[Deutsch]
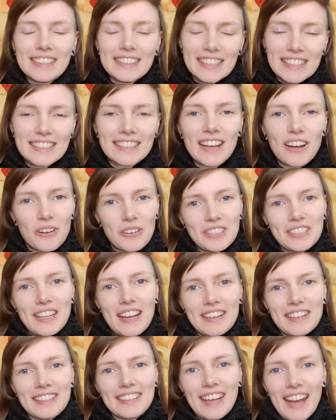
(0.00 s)
Diese
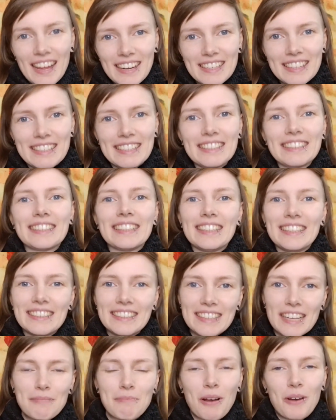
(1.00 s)
Aussage kann ich
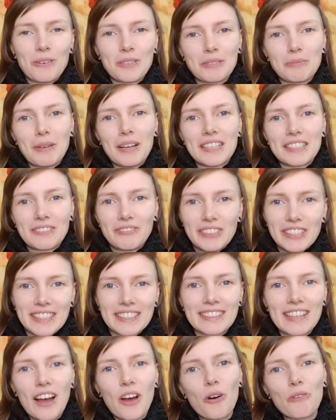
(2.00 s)
in dem Ausmaß, wie
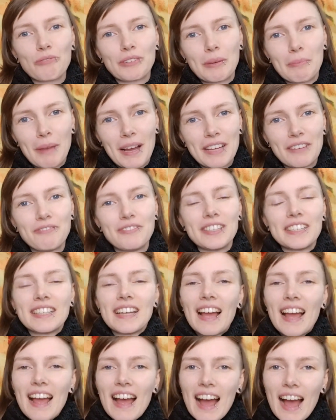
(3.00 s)
es da oft gemeint
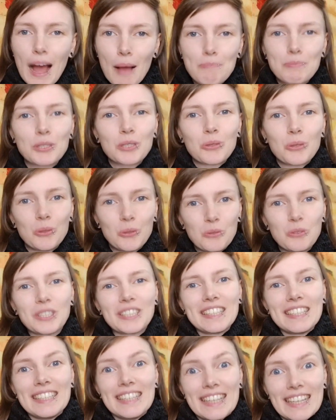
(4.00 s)
wird, absolut
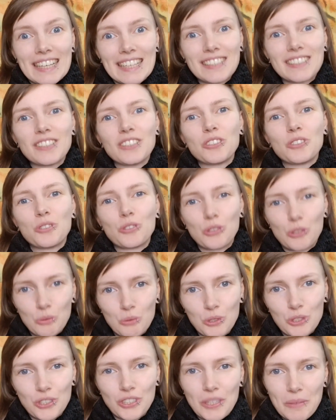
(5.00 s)
nicht
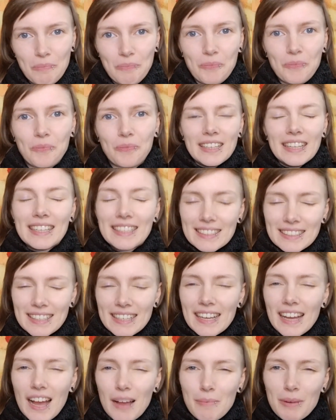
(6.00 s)
zustimmen. Ich
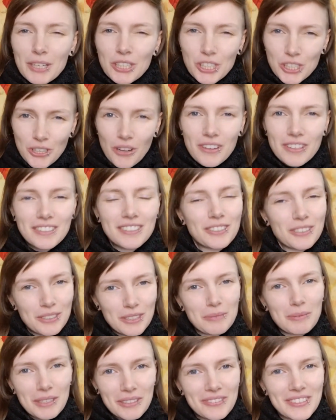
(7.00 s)
sehe aber schon zu
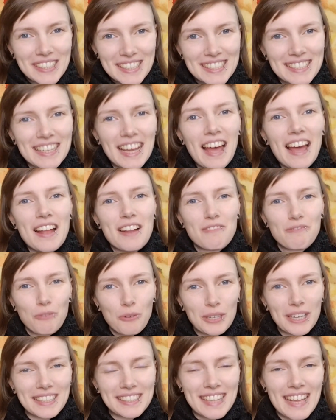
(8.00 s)
einem gewissen Teil,
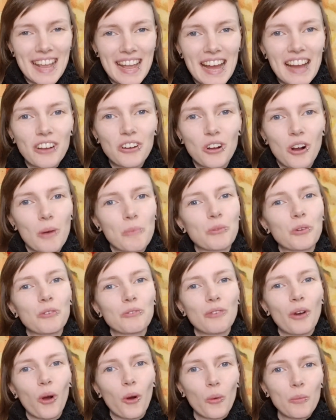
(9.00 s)
wo das herkommt
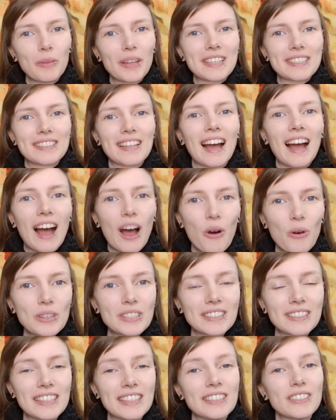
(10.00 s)
und warum das nach
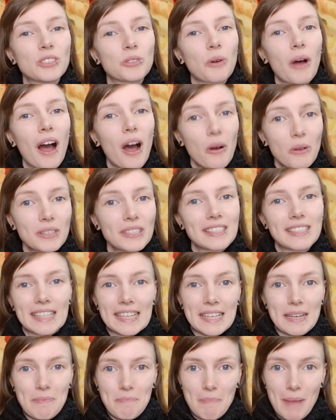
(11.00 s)
außen hin so
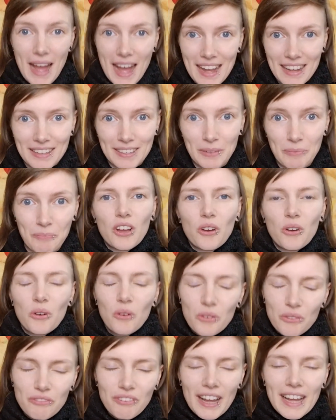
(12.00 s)
aussehen mag.
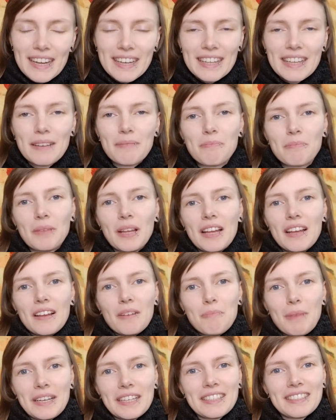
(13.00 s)
Und weil eben
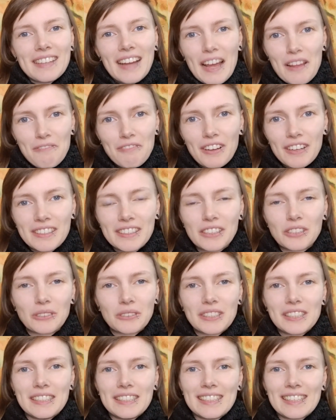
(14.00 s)
manchen einfach nicht so
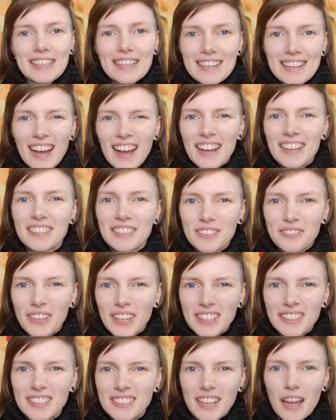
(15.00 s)
richtig klar ist,
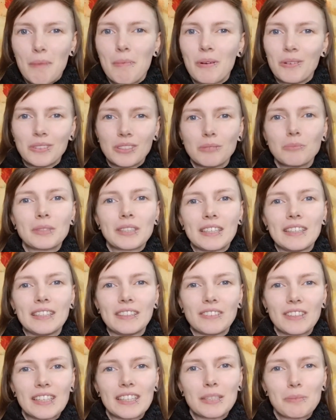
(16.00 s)
was da bei uns im
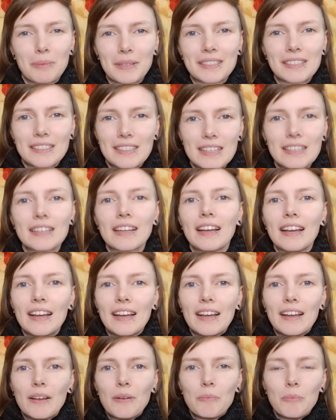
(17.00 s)
Training wirklich passiert,
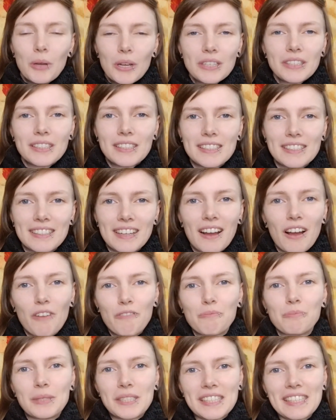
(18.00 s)
möchte ich
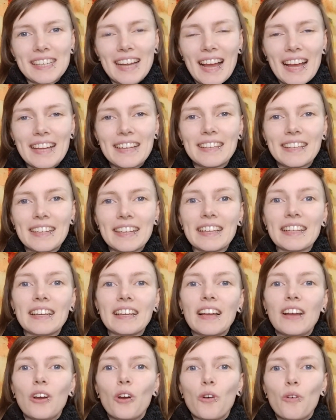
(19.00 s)
darauf ein bisschen
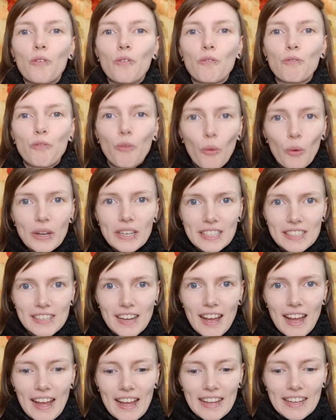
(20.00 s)
eingehen, wo ich
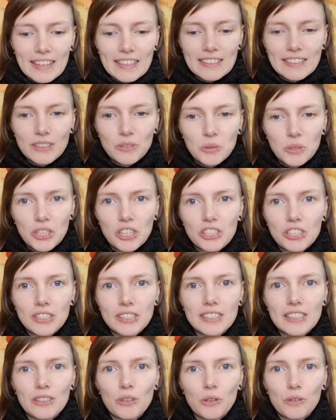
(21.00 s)
da eigentlich den
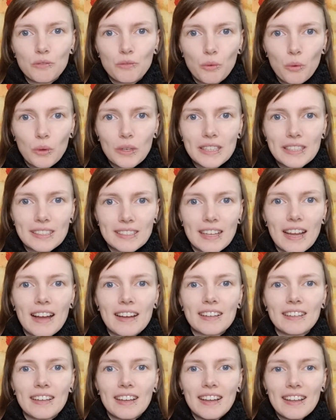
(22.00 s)
Unterschied sehe und wo ich
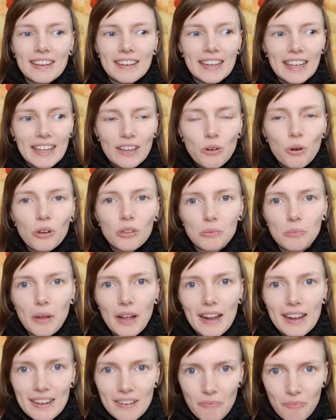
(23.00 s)
sage, nee, guckt
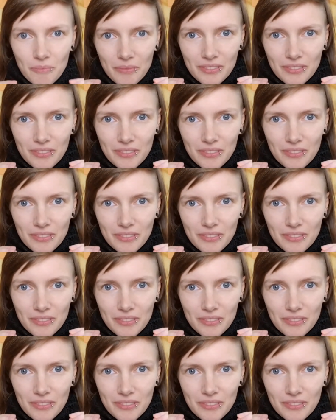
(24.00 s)
mal,